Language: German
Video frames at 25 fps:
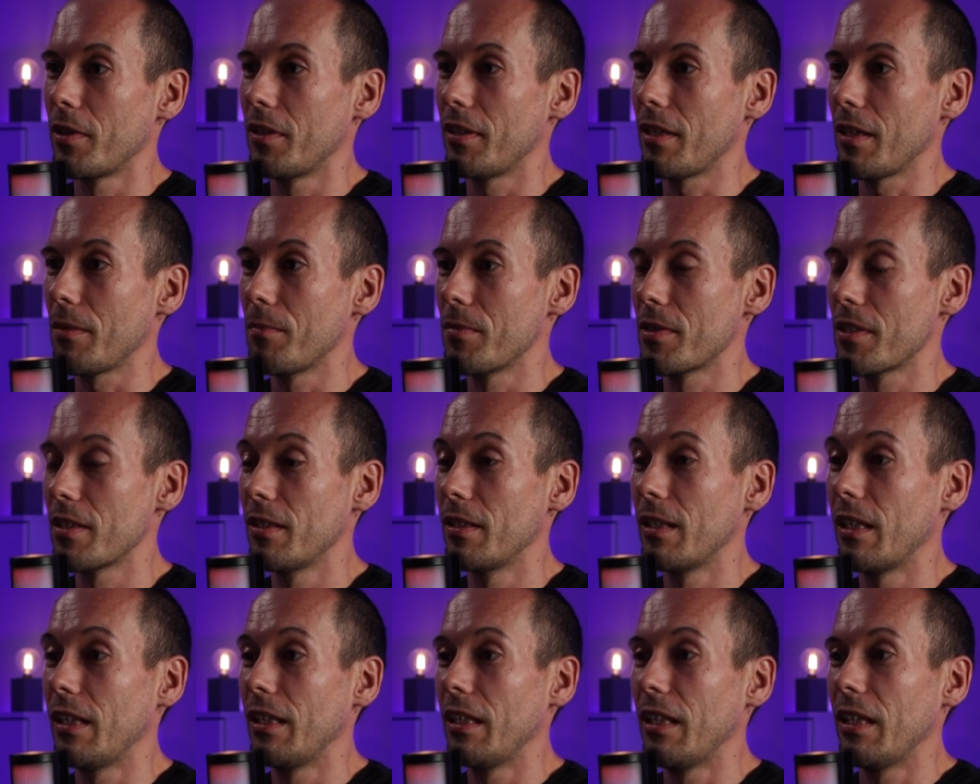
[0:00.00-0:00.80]
in dem
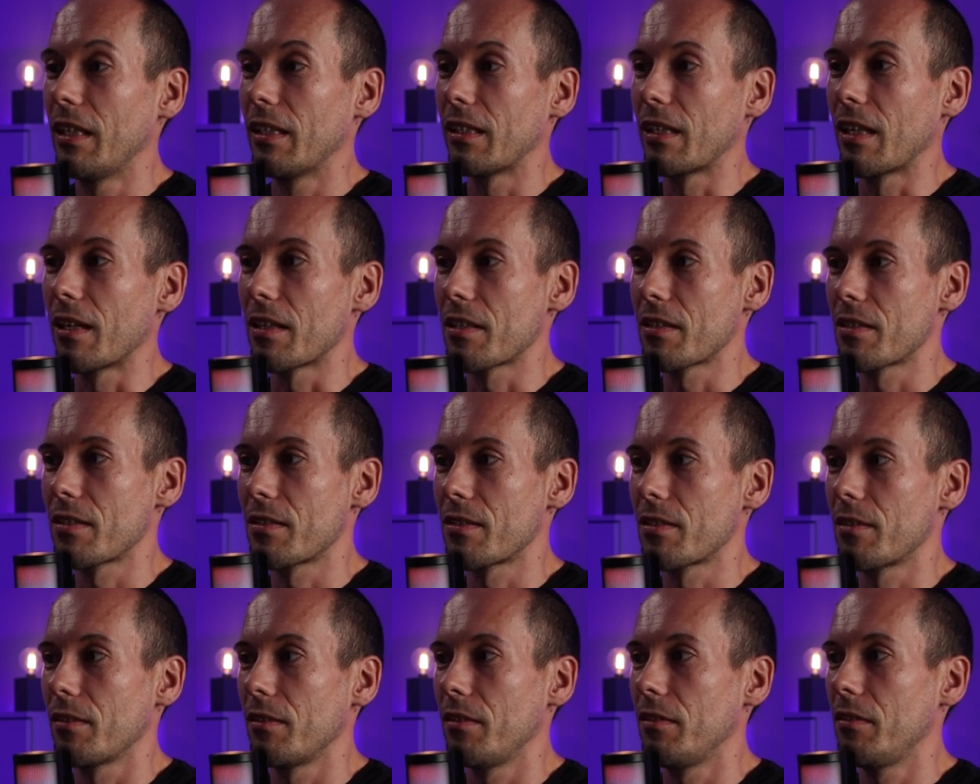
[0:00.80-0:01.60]
Sinne,
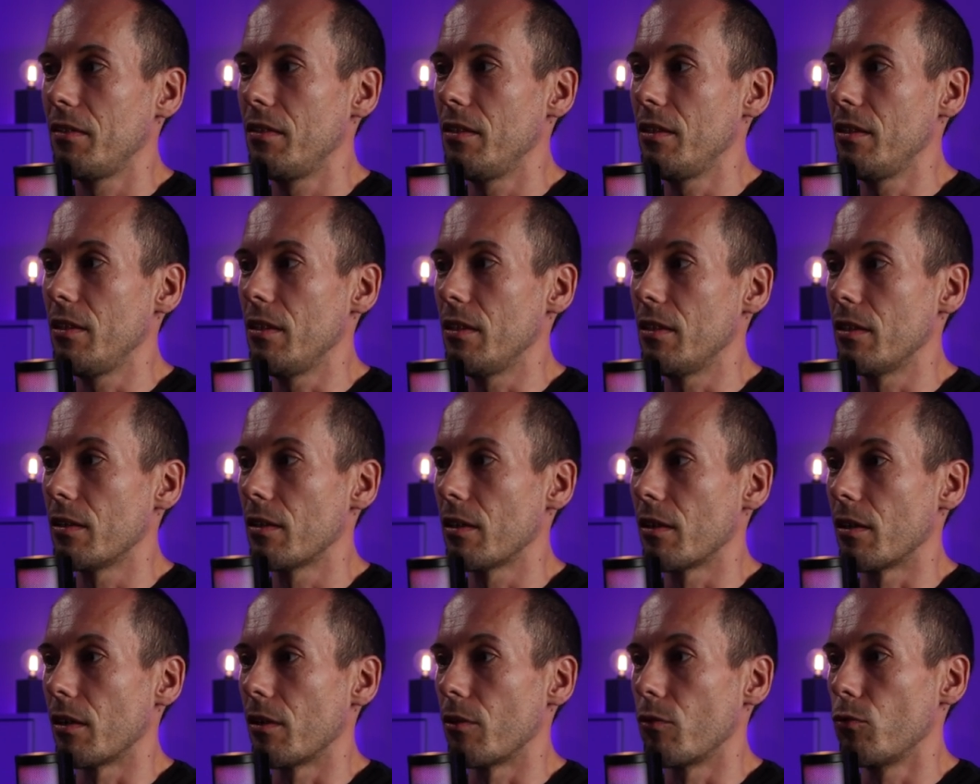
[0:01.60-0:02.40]
dass die
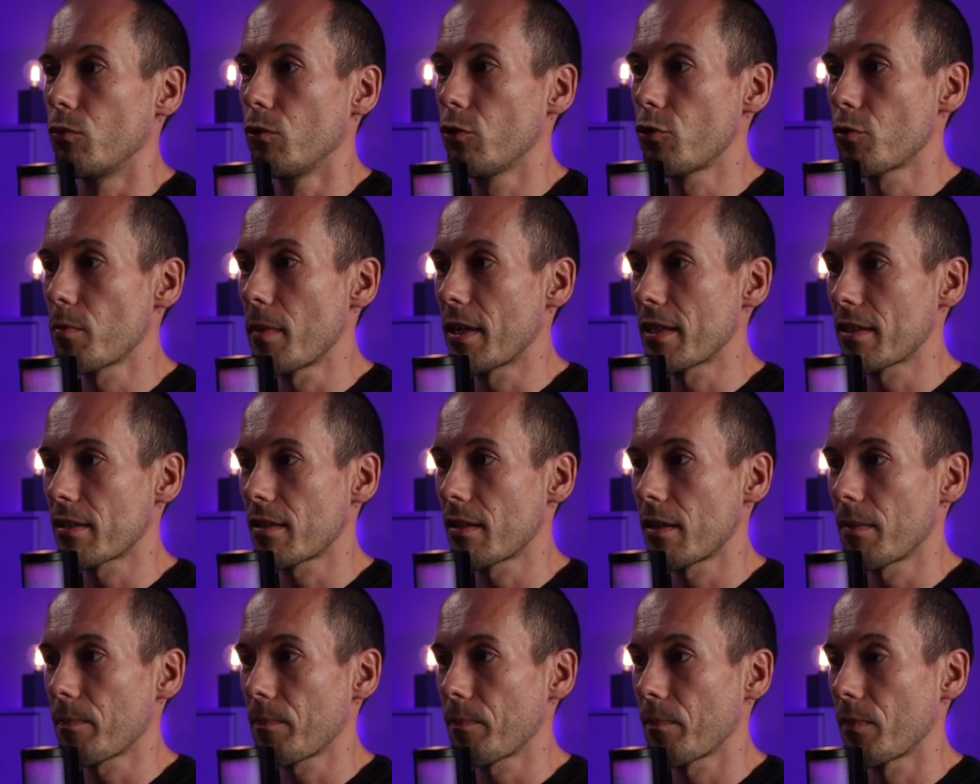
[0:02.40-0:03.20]
äh,
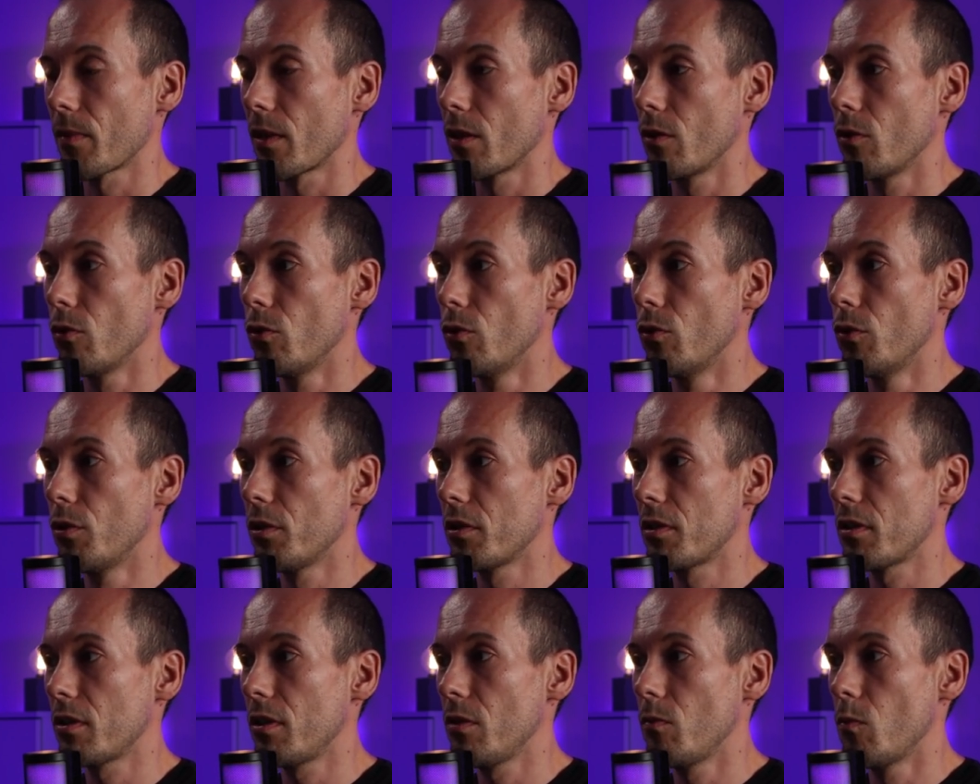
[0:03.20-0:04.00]
Master
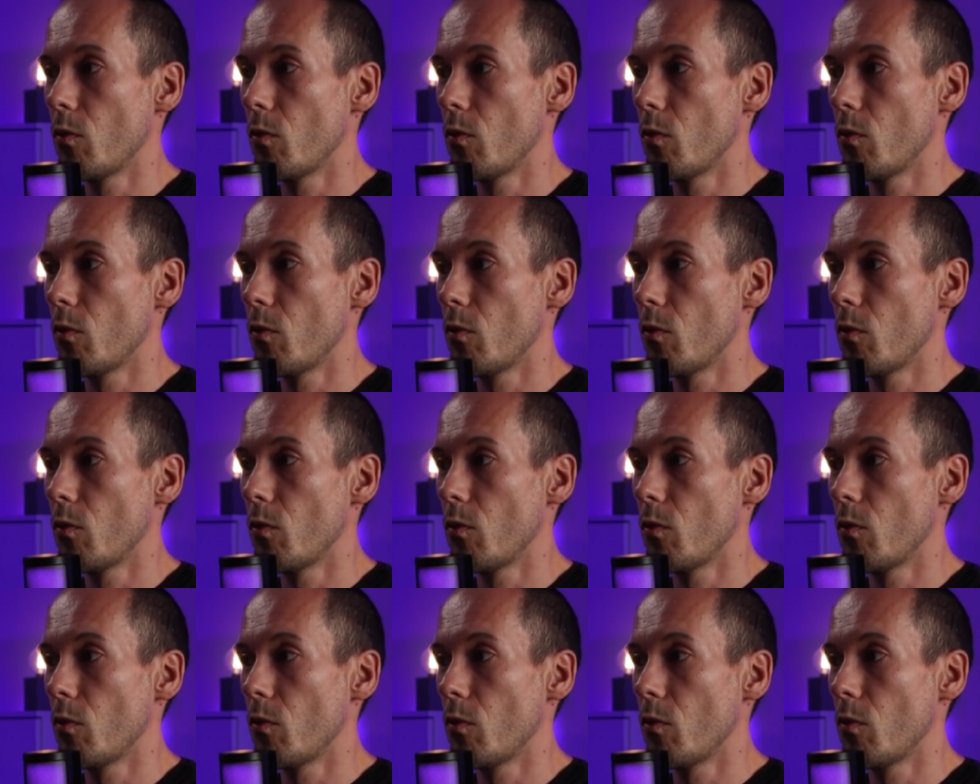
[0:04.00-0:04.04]
und die